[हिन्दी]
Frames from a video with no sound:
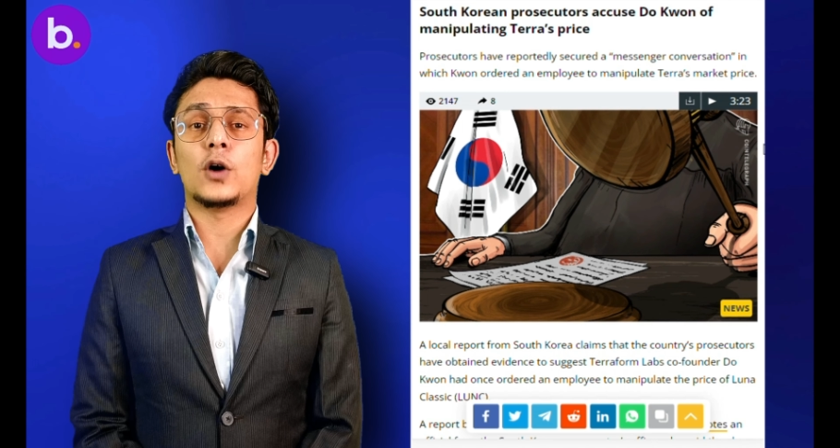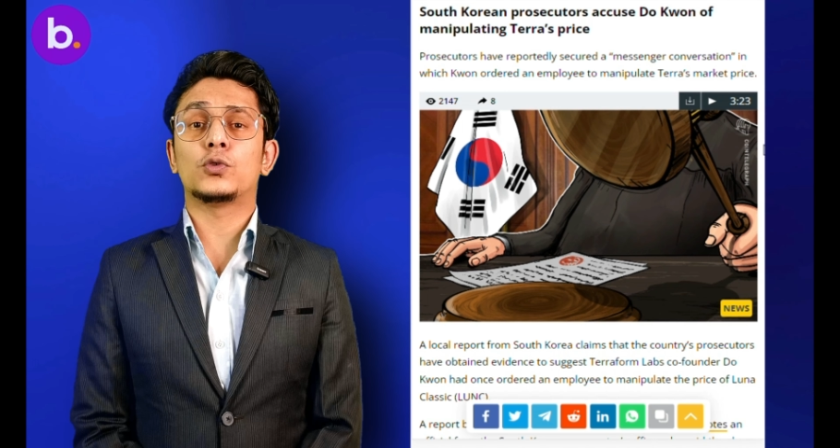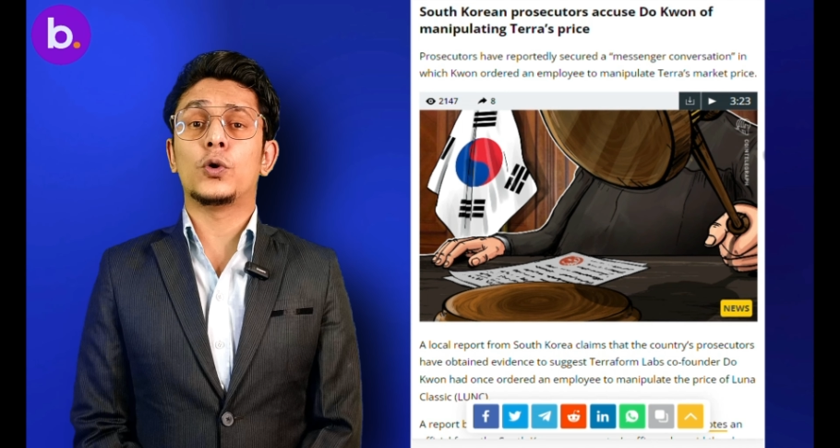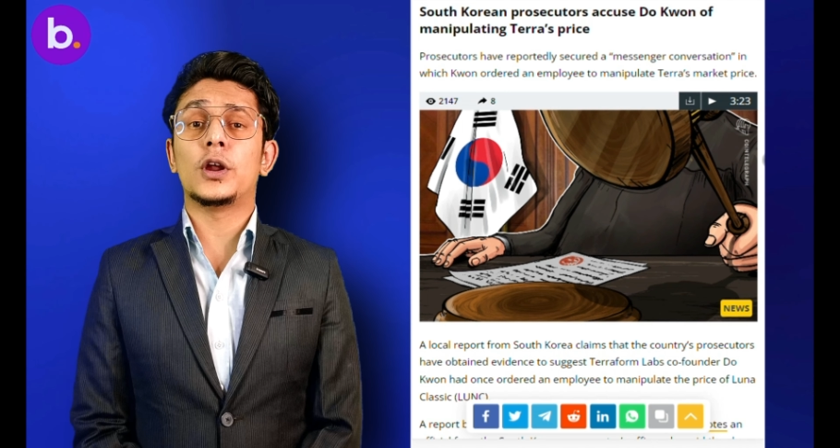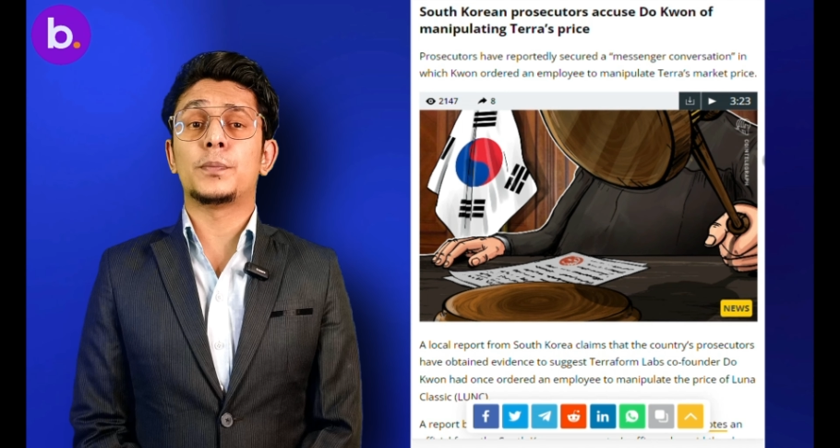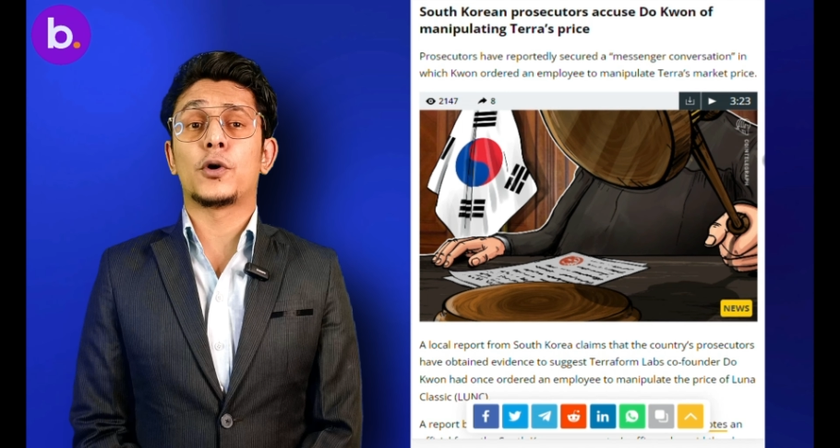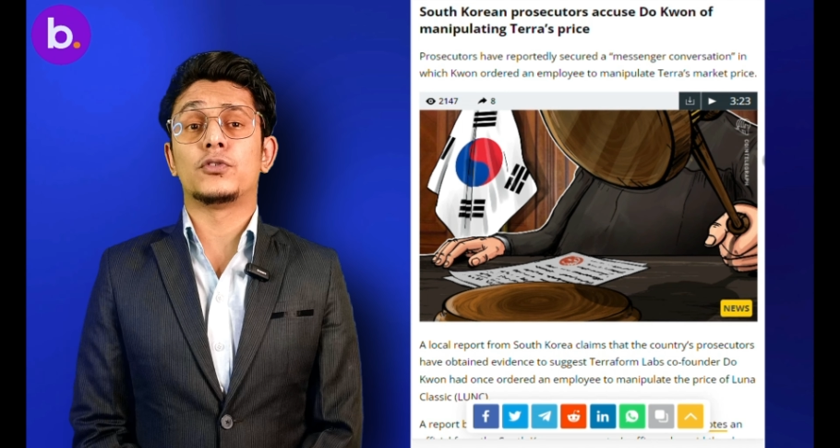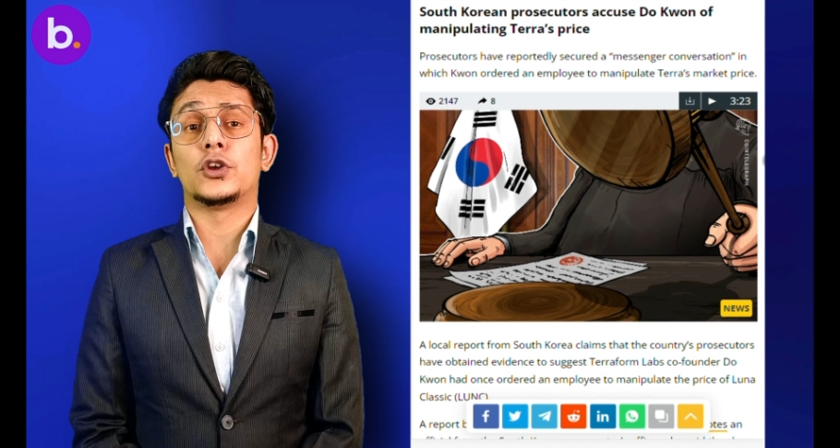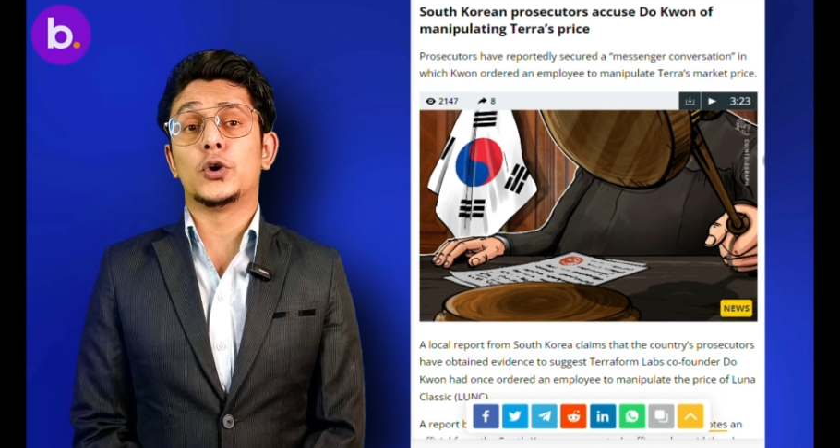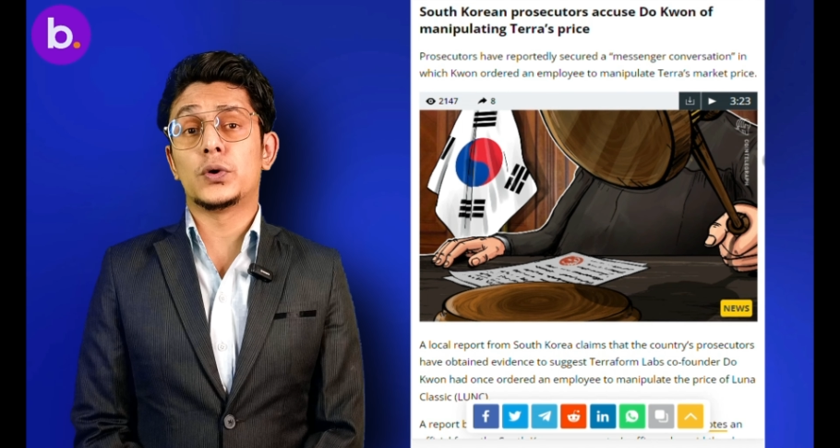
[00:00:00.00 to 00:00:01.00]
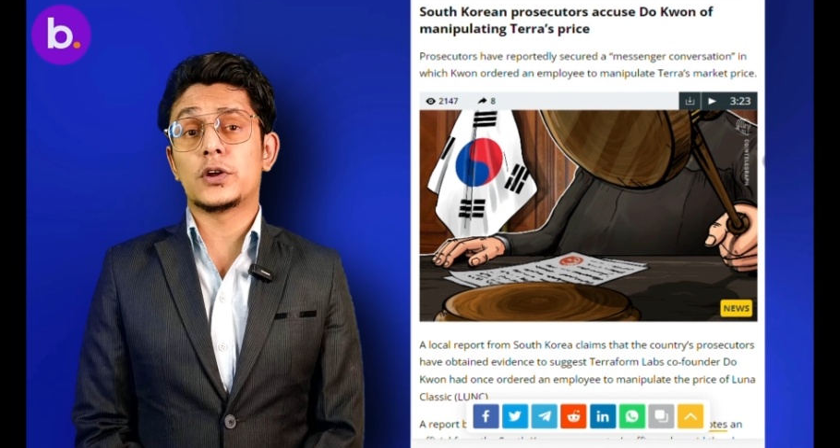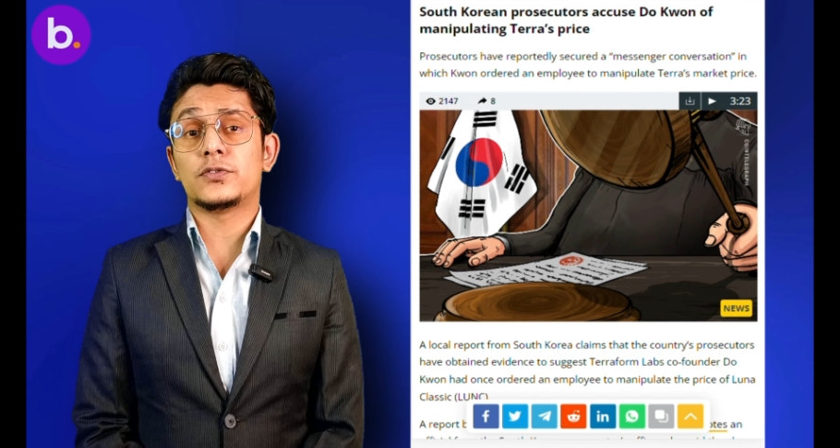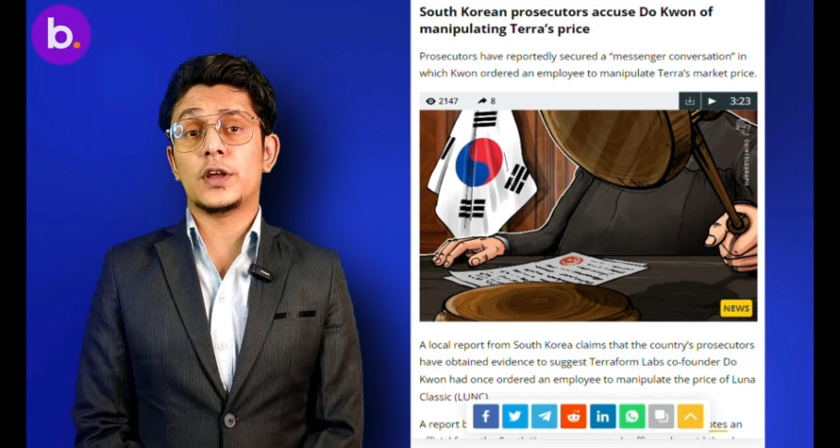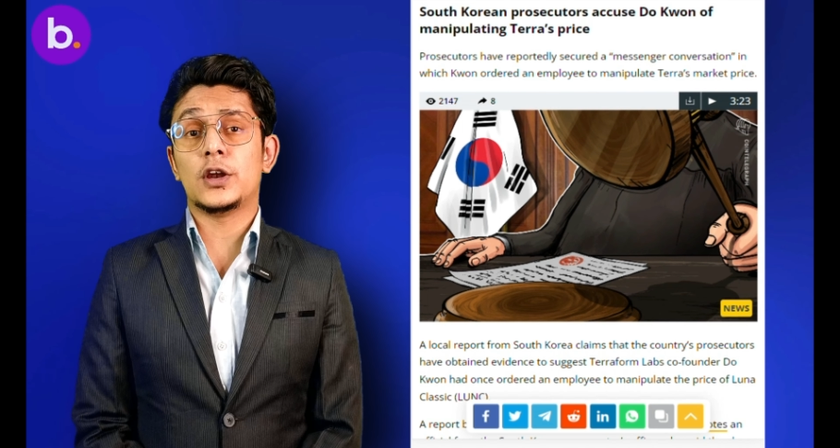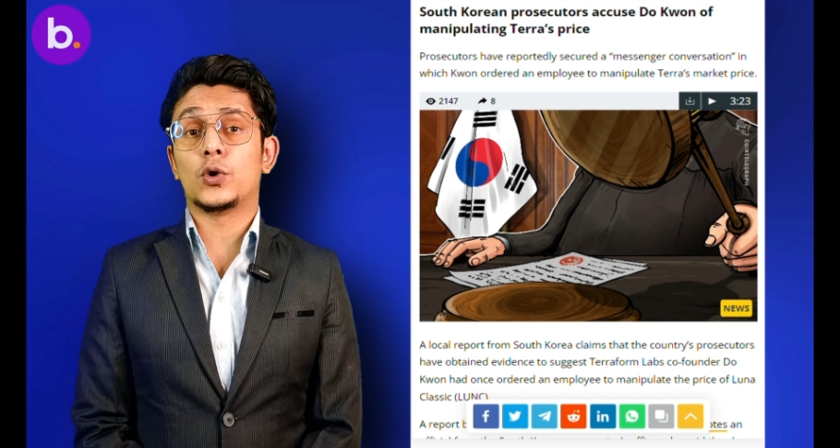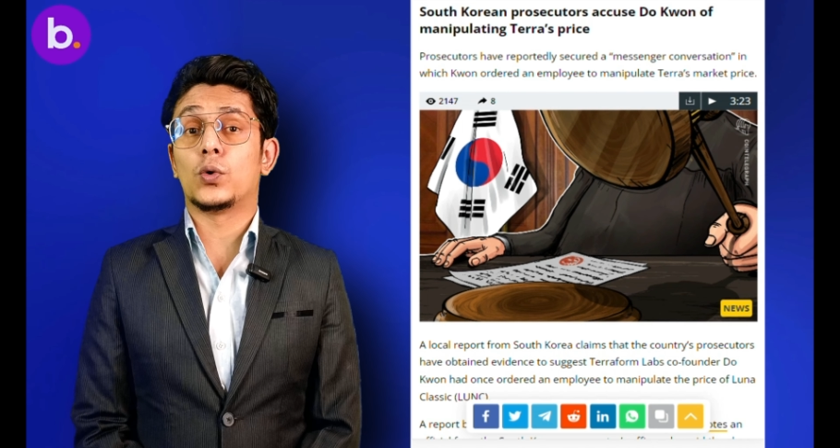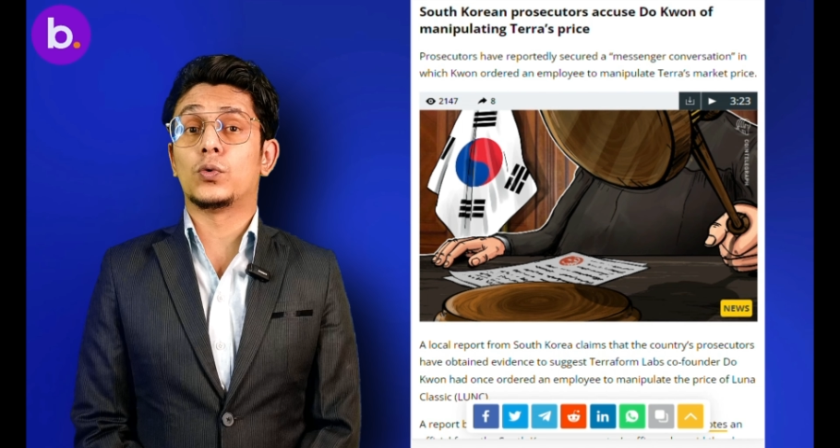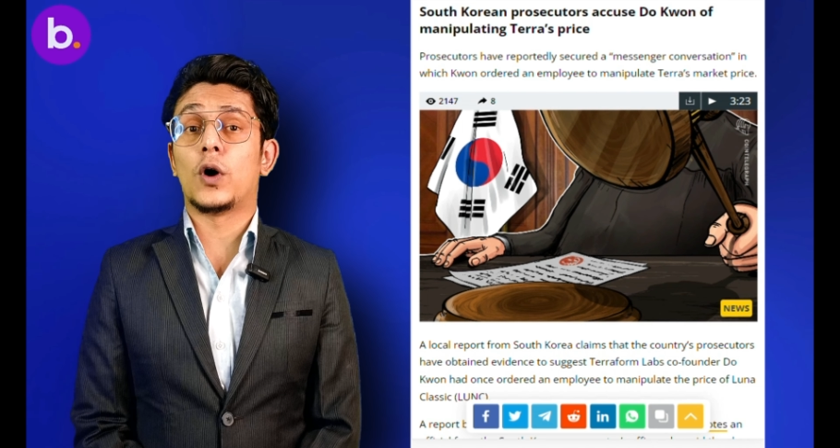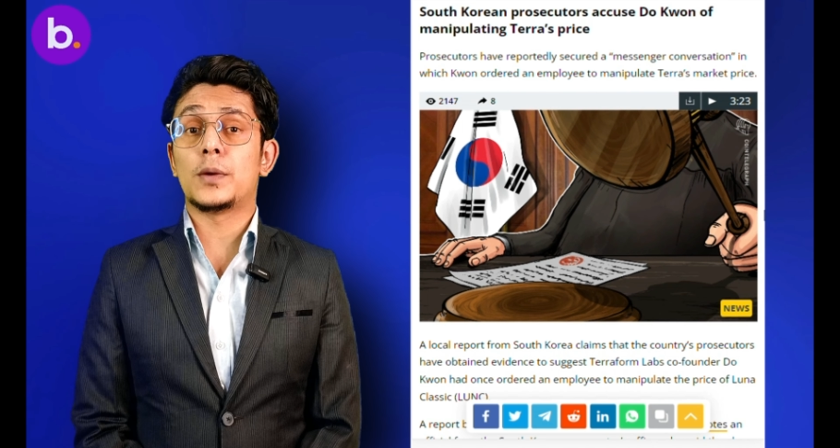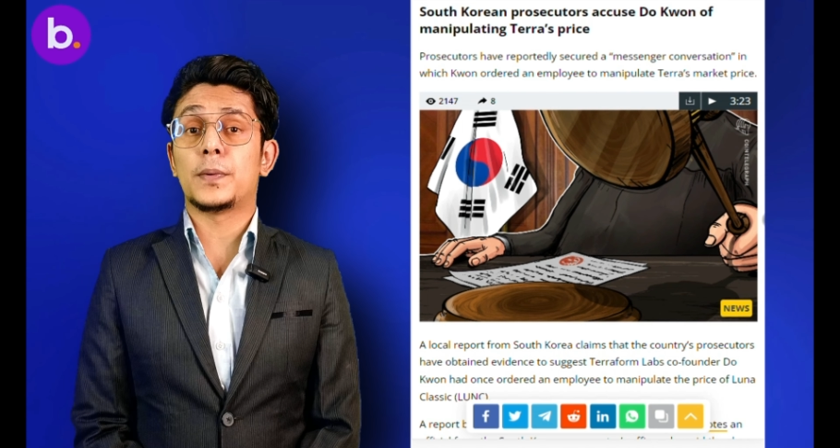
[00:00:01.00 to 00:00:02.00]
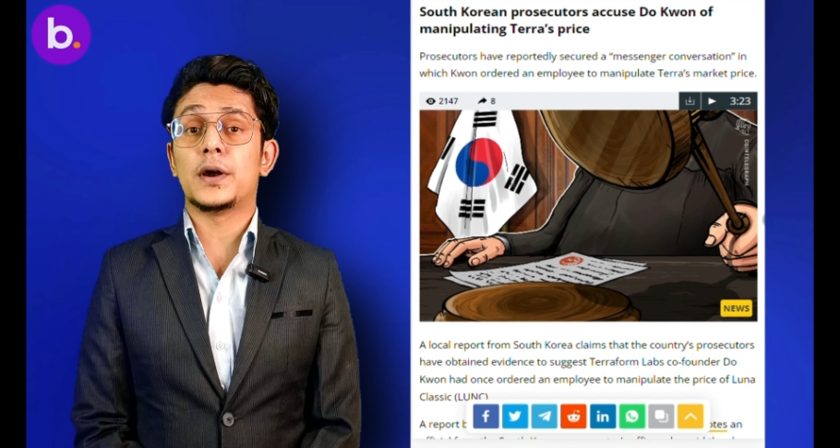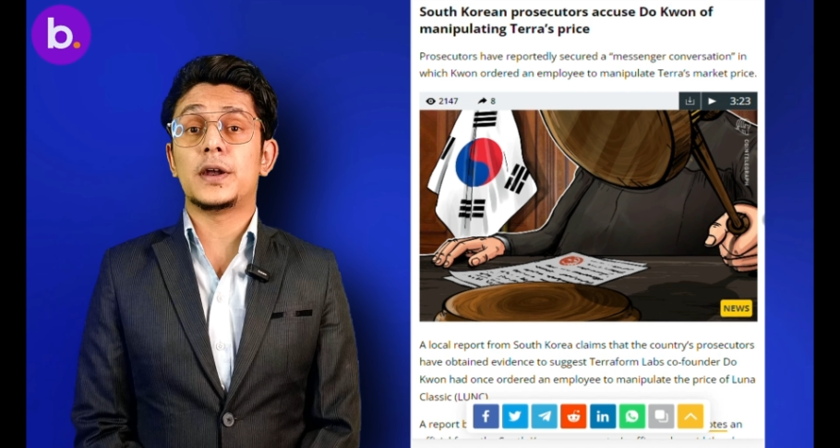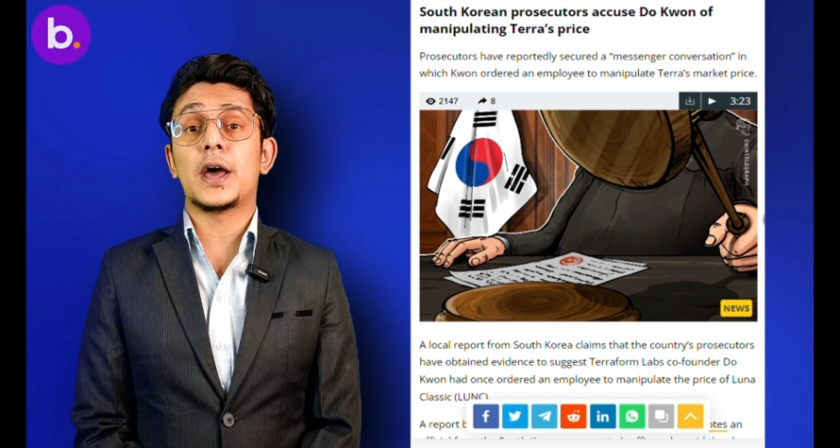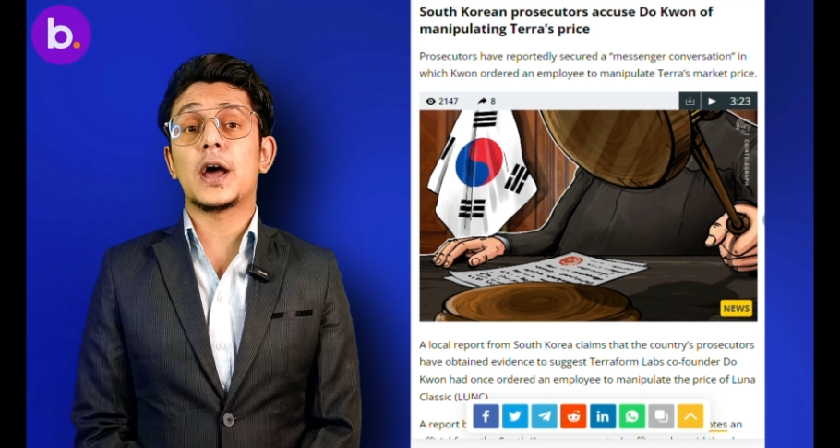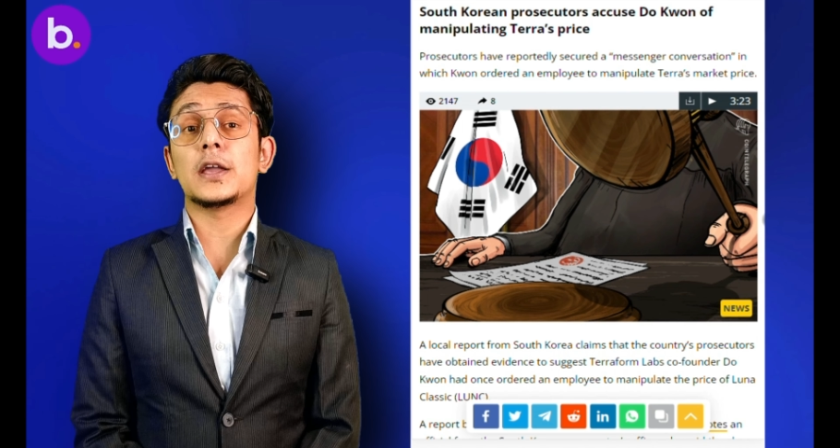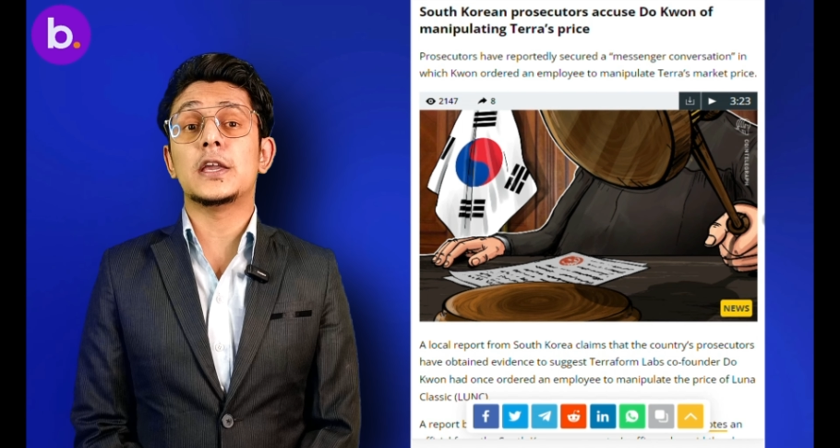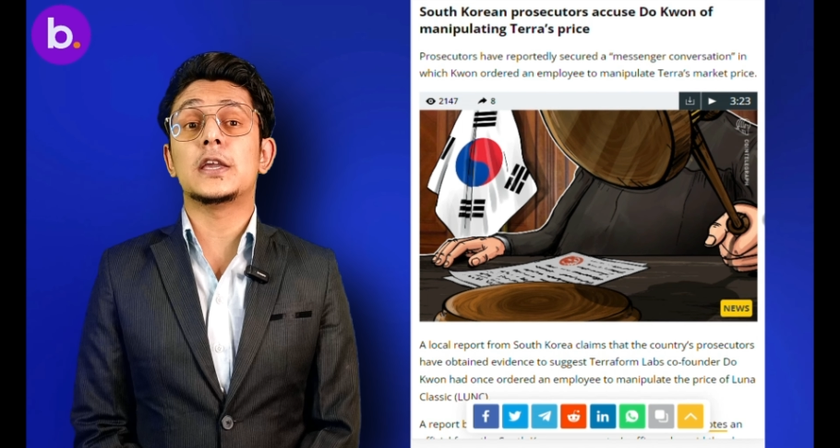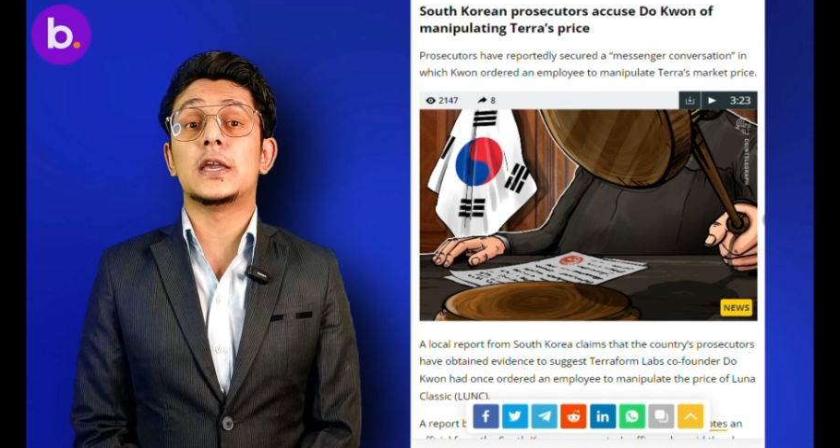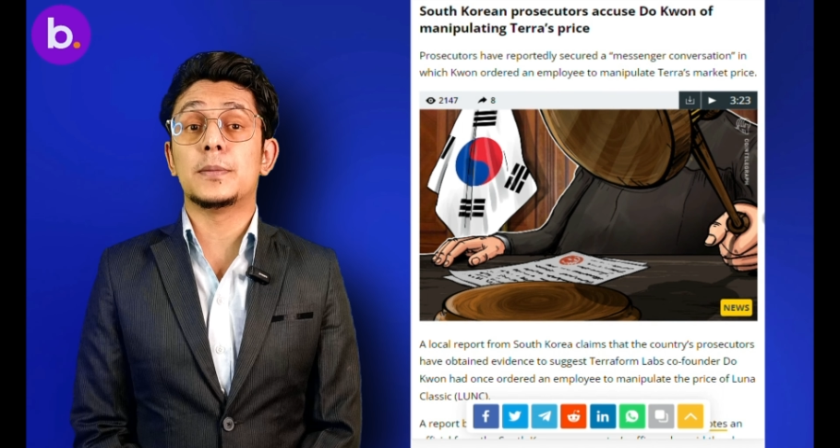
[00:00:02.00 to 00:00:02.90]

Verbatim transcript: साउथ कोरियन प्रोसिक्यूटर्स ने डोकवान पर टेरा की